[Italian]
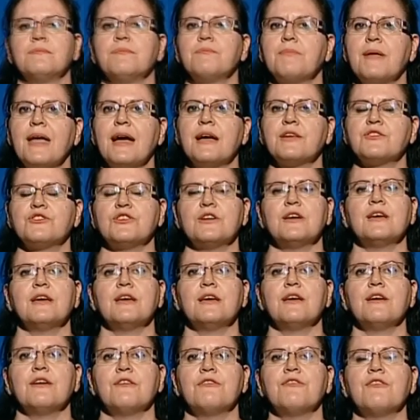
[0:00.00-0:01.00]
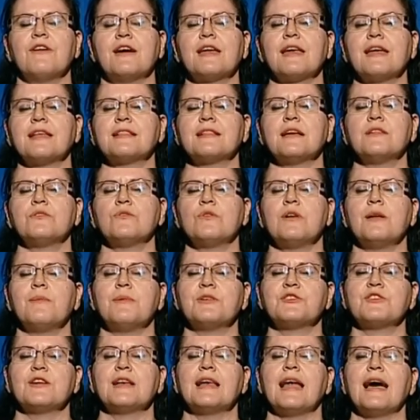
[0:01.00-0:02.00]
Piace fare tanto la
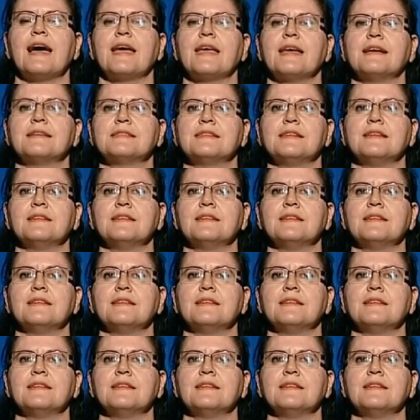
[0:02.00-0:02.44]
macellaia, sì.